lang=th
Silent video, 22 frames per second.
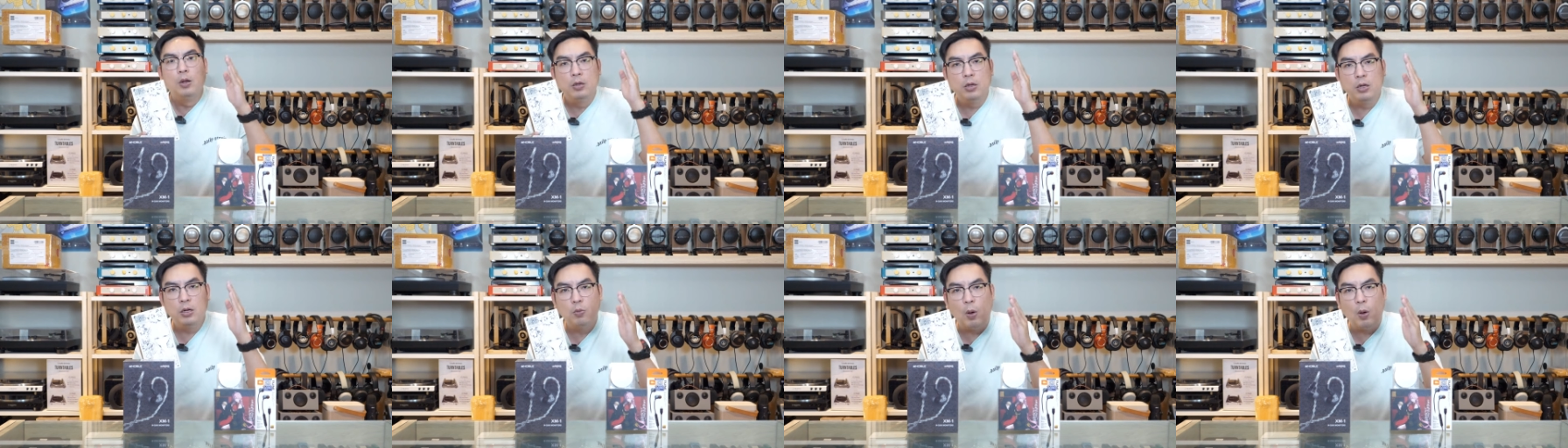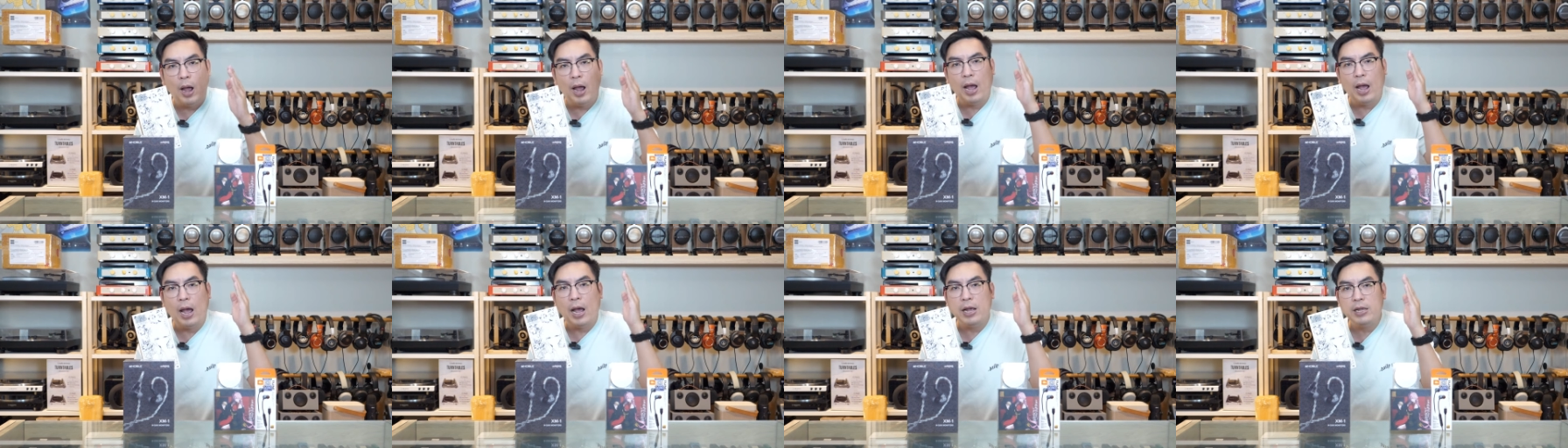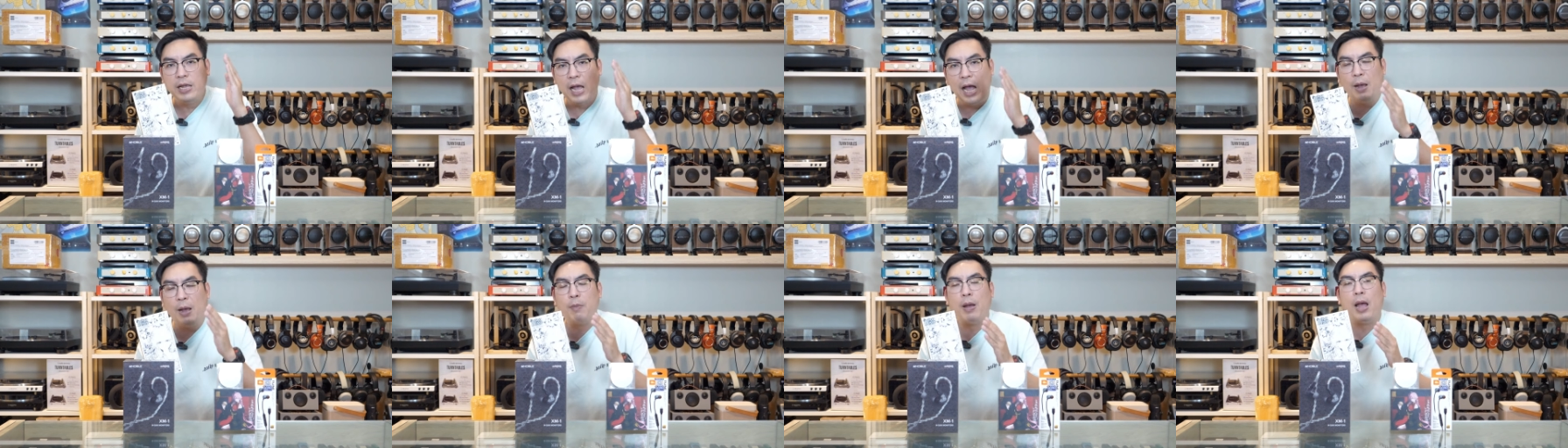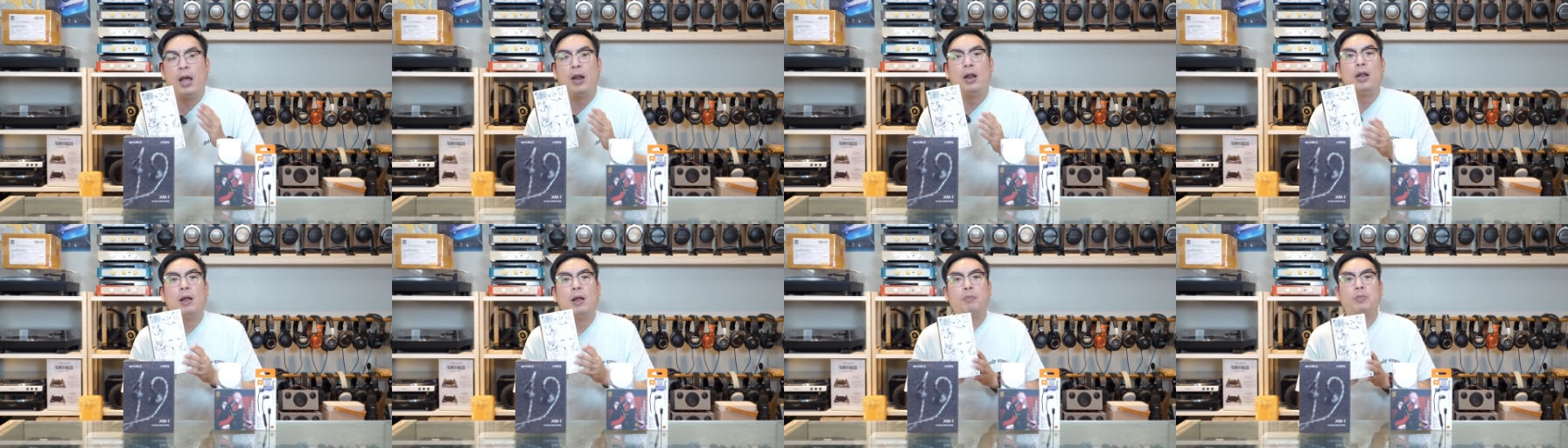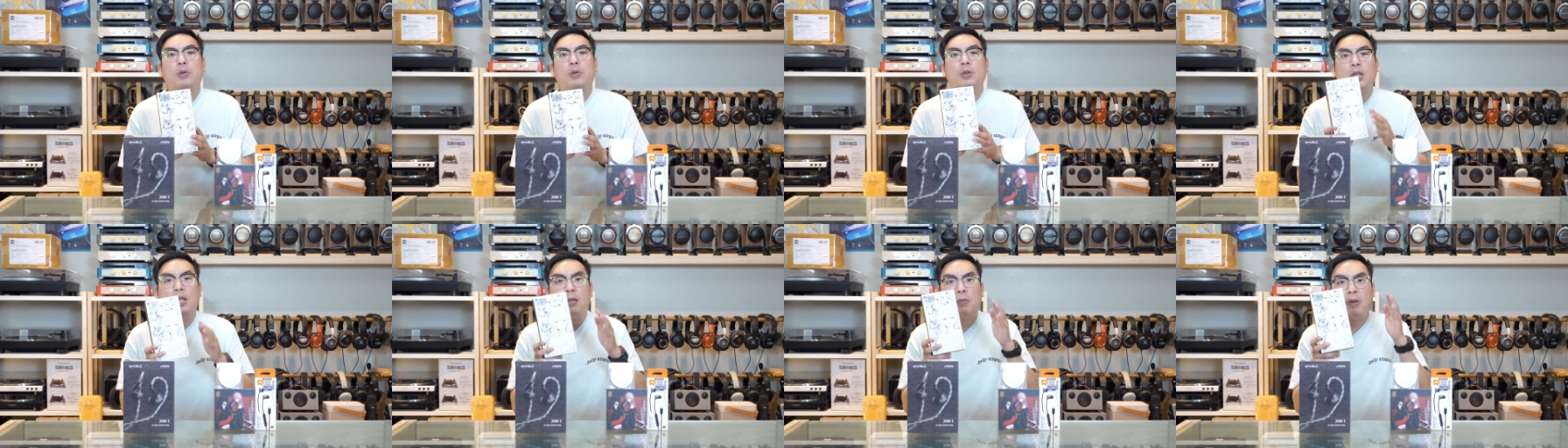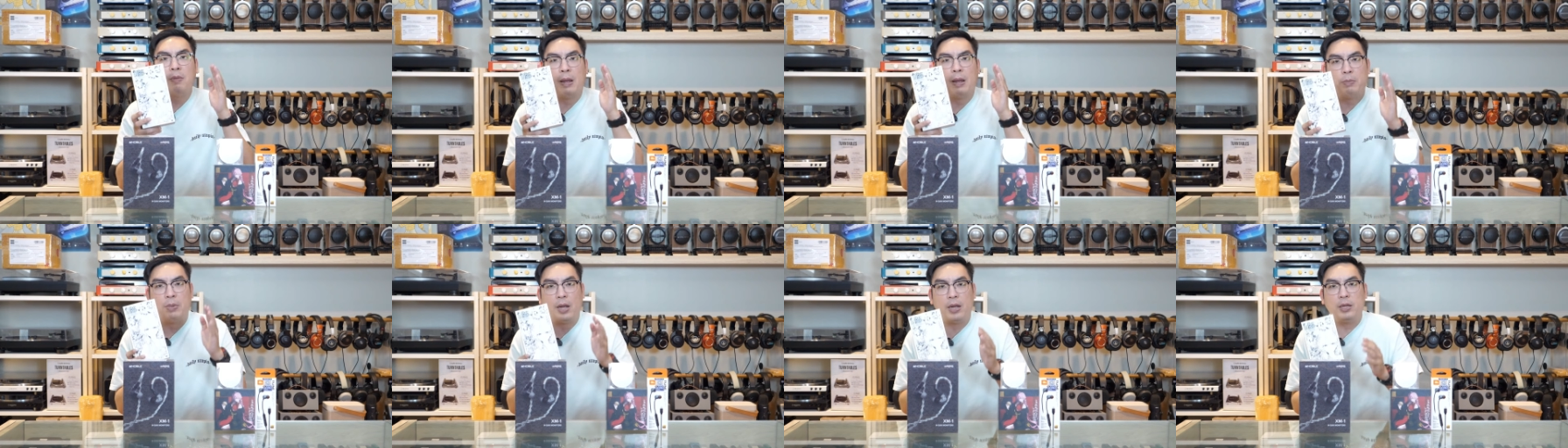ถือว่าหายากมากเลยครับที่เป็น
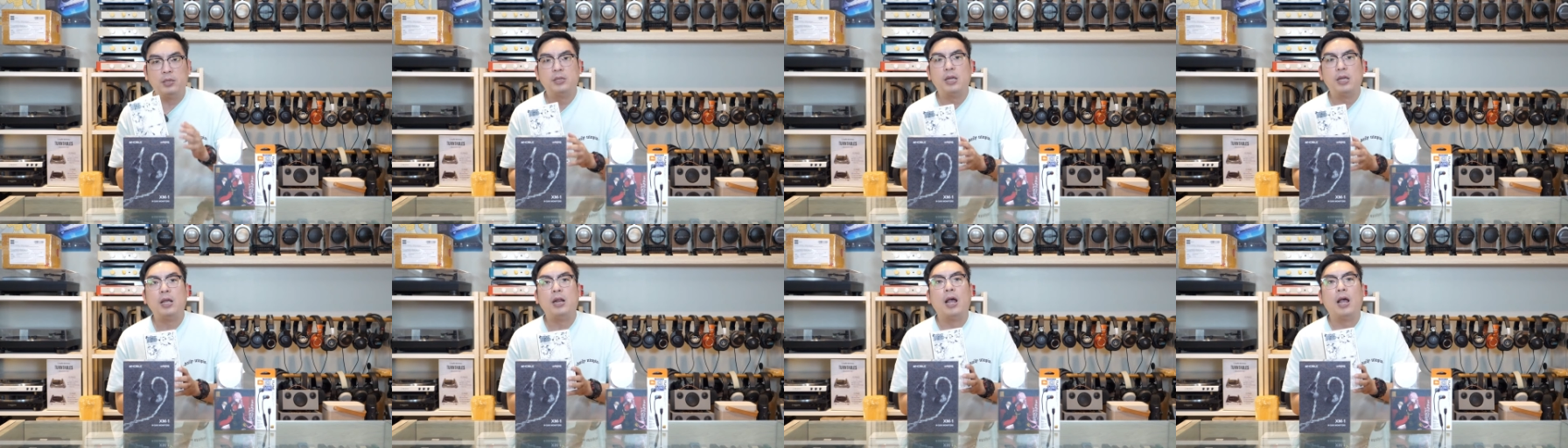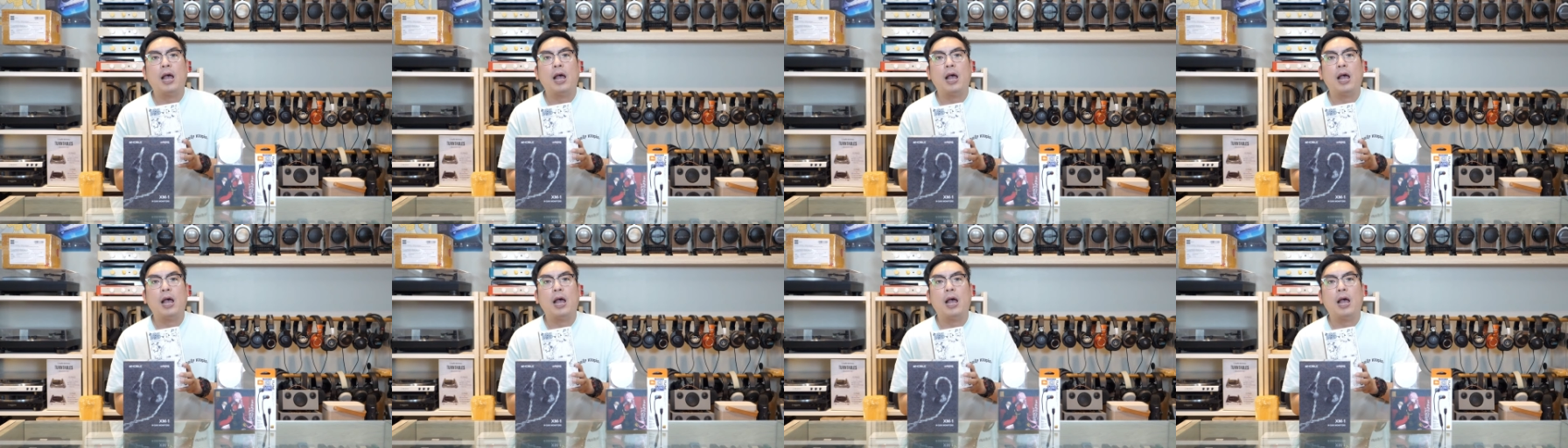แบบ Type-C